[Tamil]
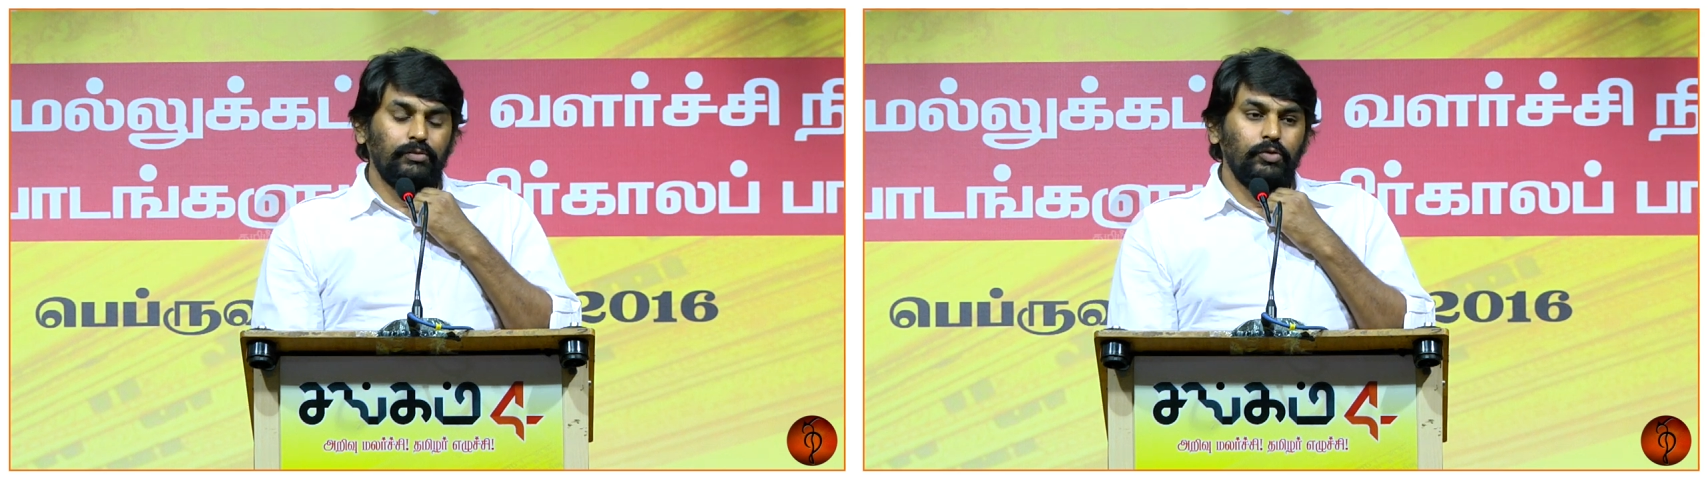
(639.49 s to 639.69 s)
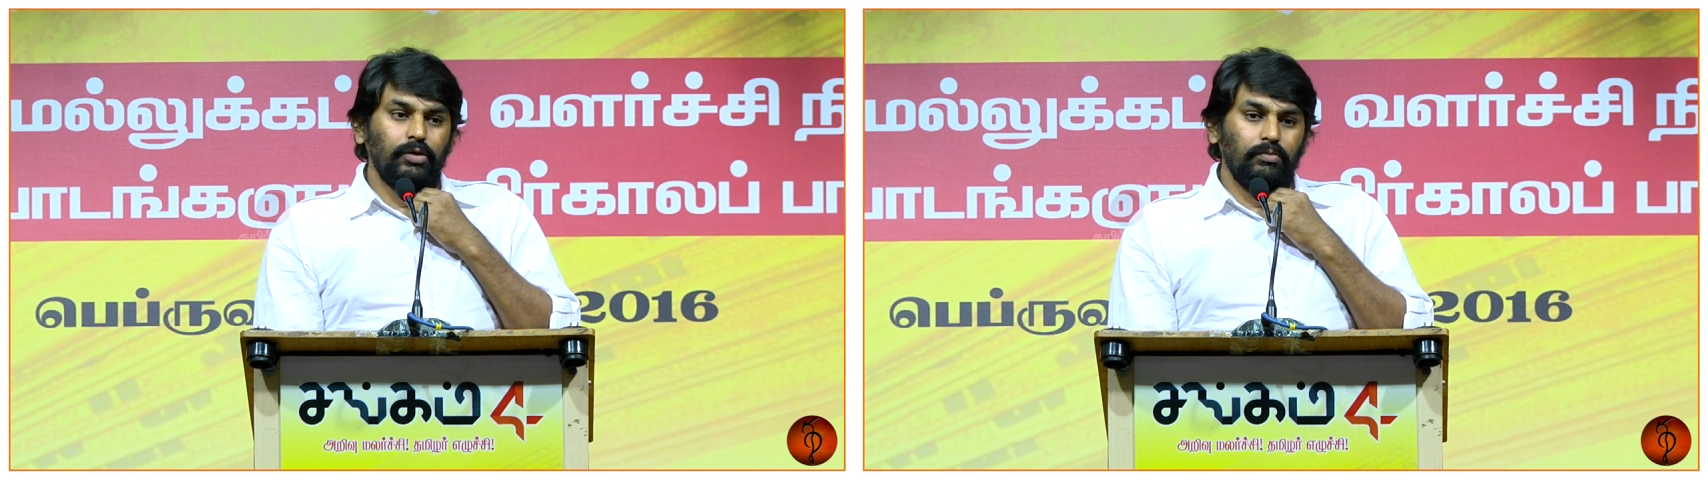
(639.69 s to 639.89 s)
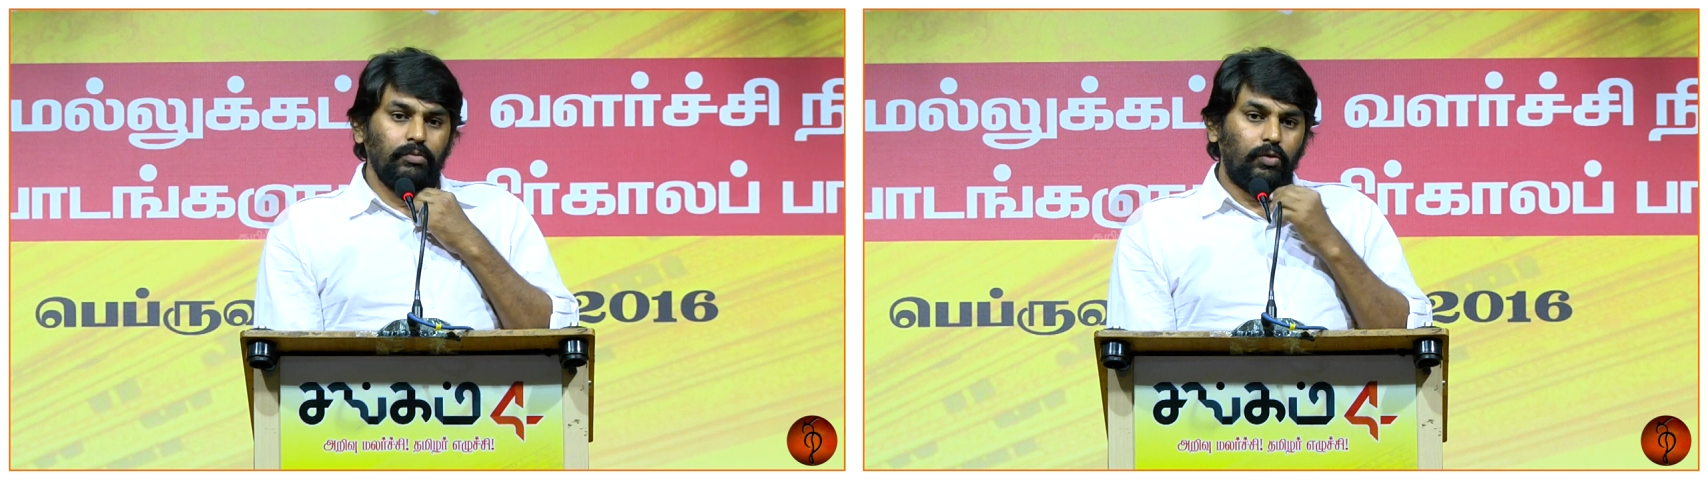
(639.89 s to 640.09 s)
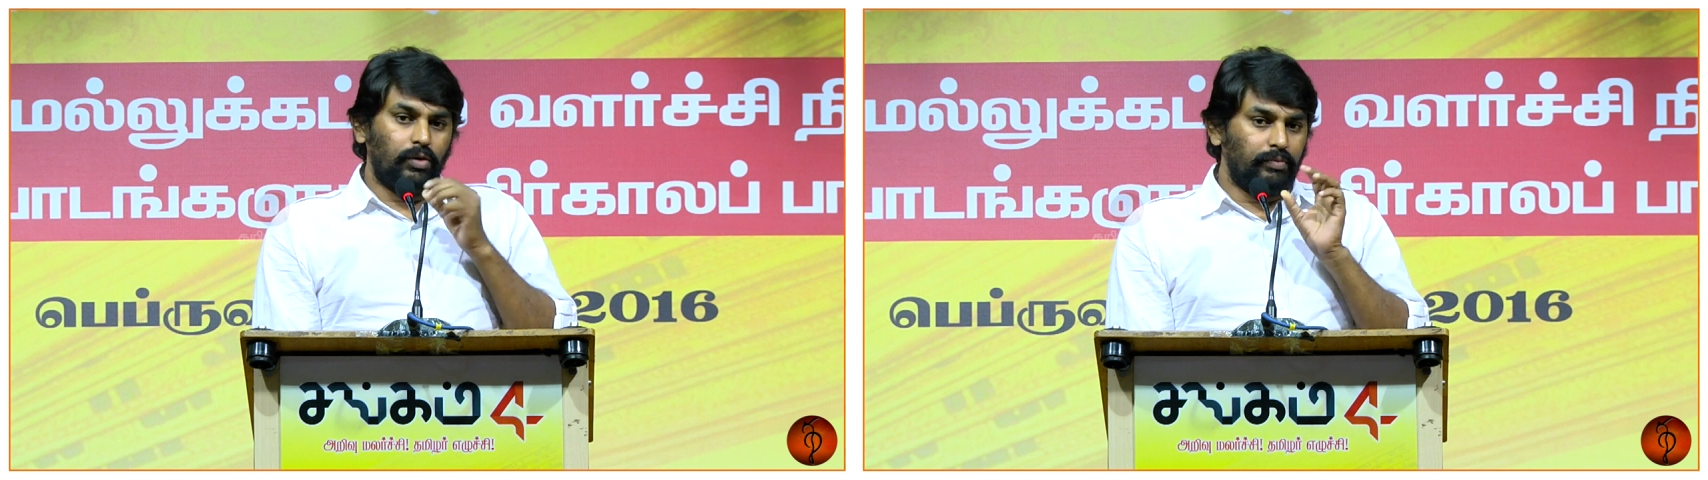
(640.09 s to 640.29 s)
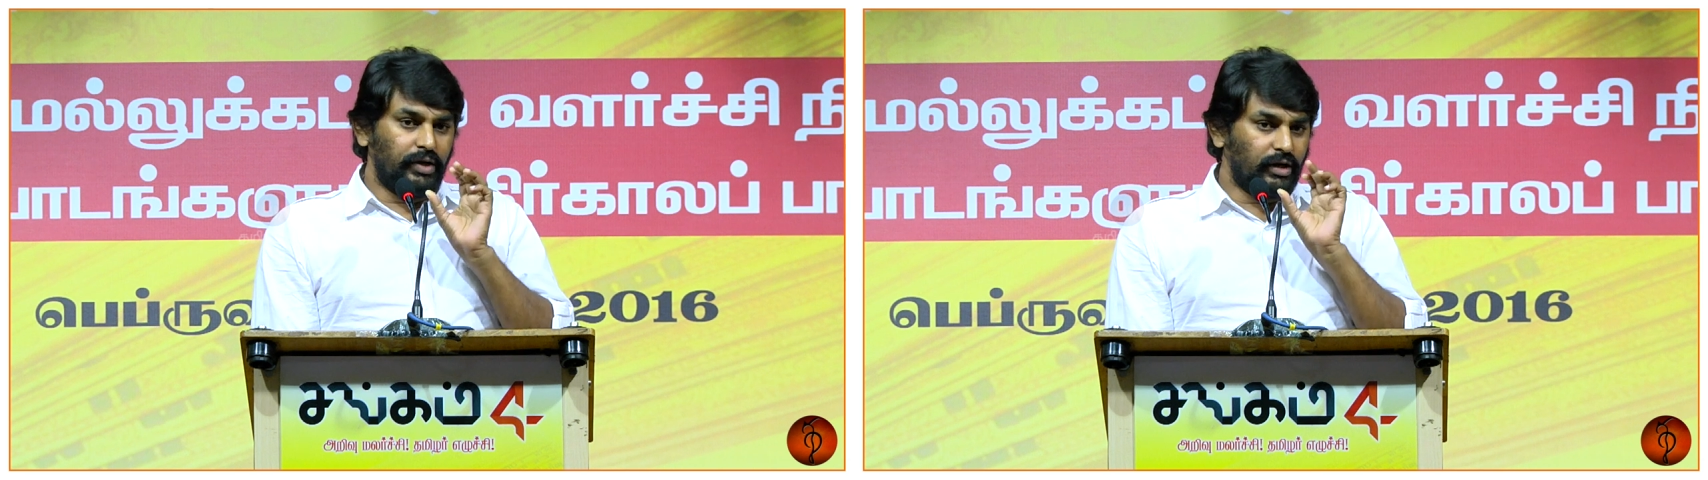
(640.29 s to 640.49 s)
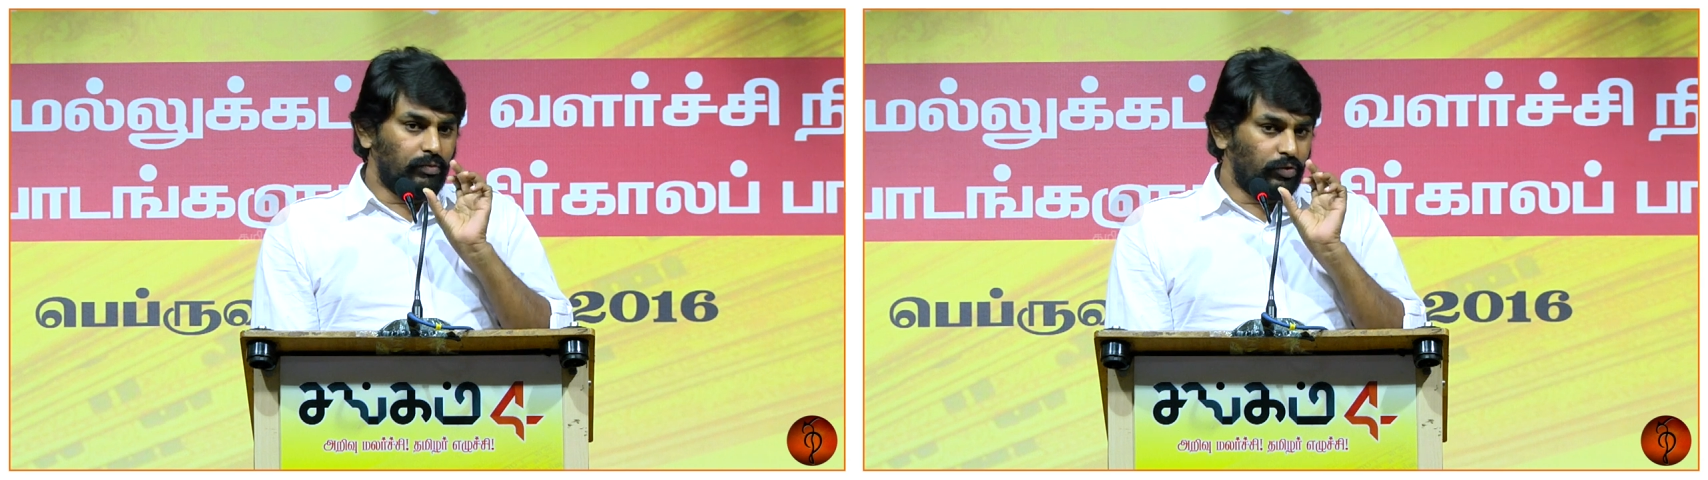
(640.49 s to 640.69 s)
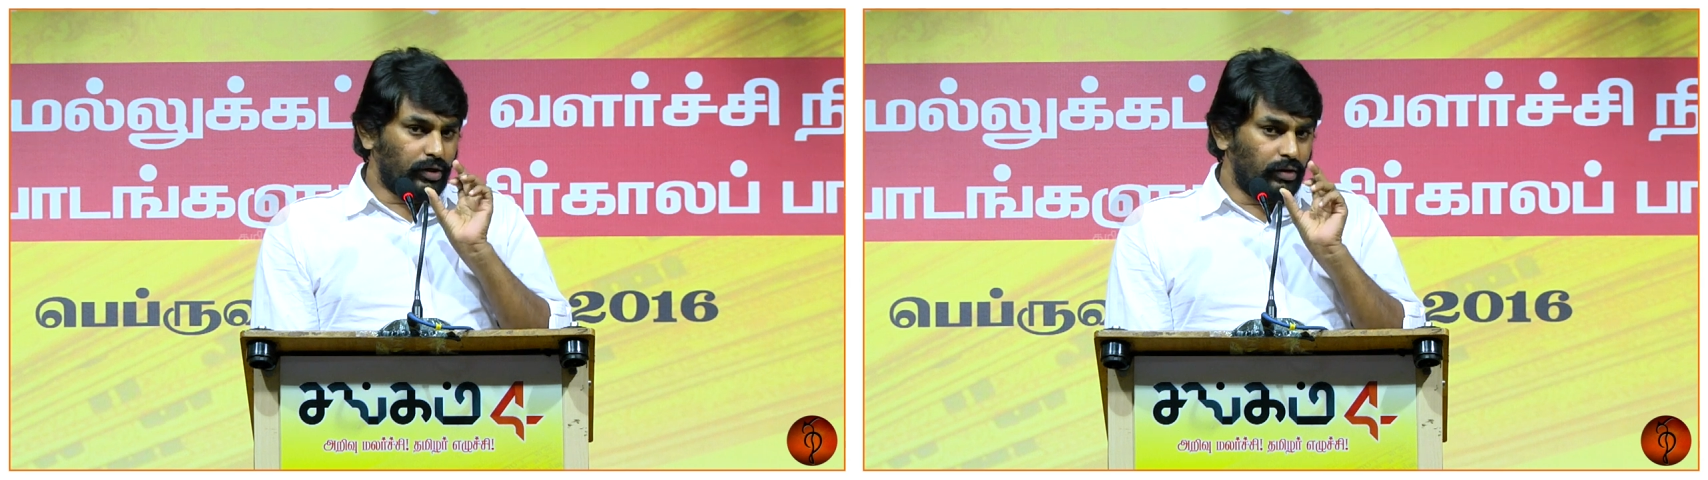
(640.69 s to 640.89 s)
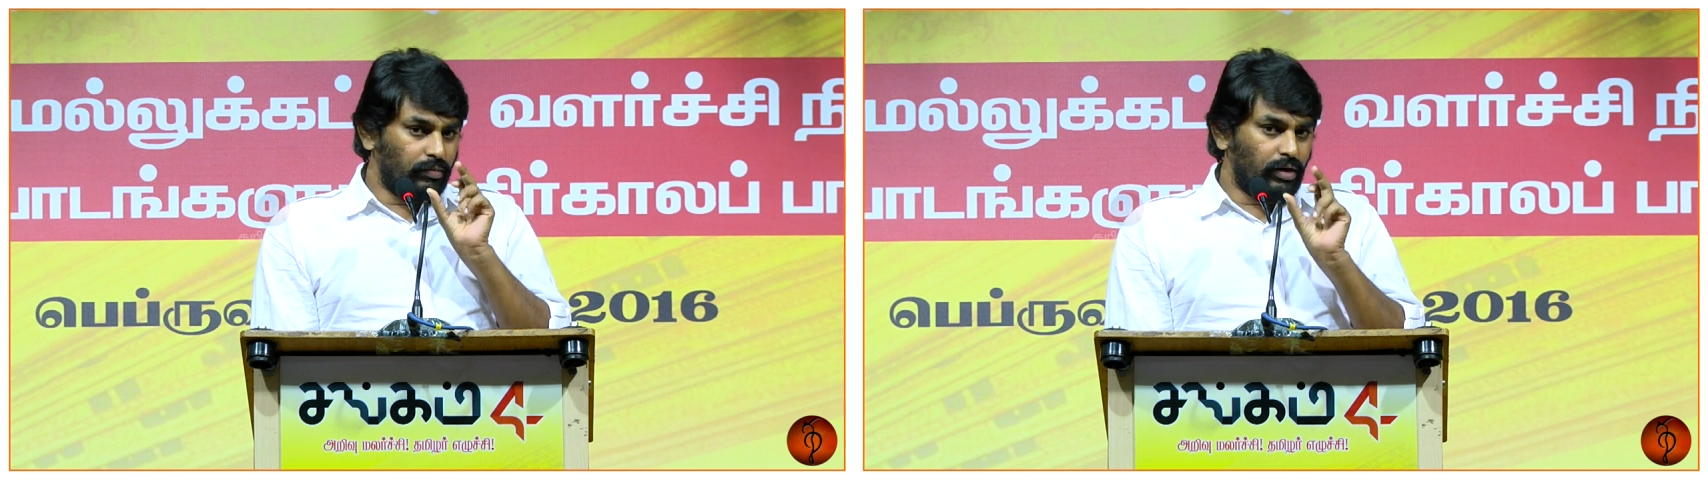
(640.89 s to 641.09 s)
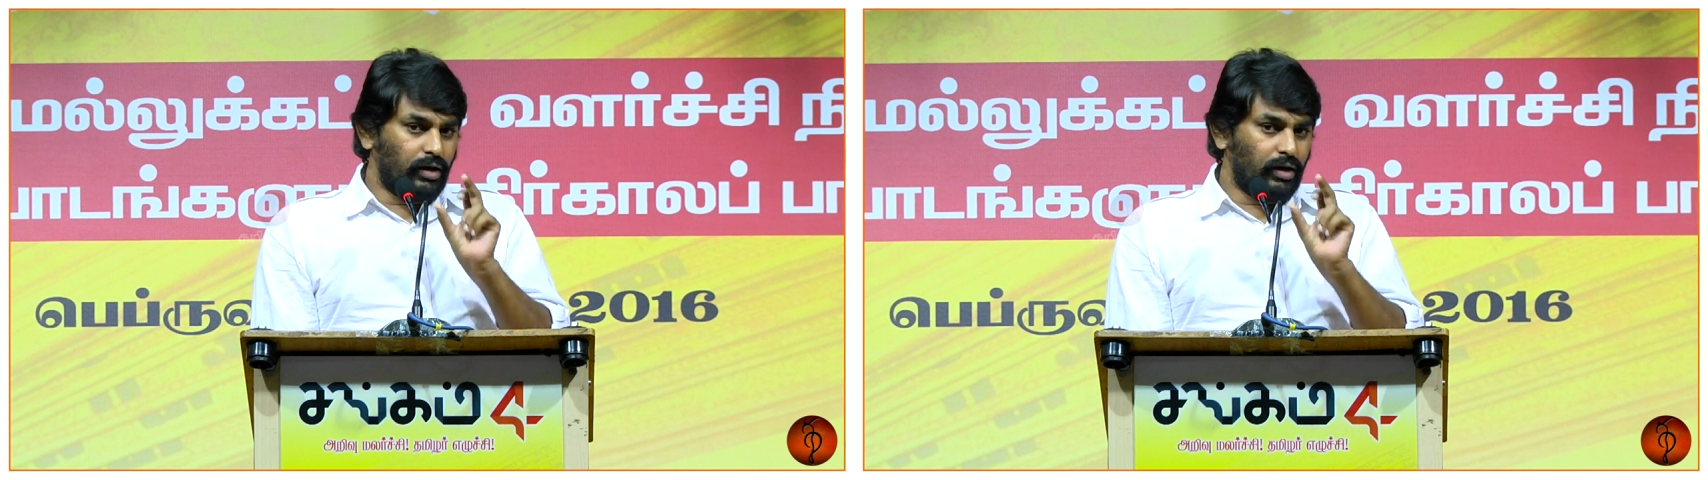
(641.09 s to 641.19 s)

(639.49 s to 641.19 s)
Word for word: தமிழ் சமூகம் ஒரு மிக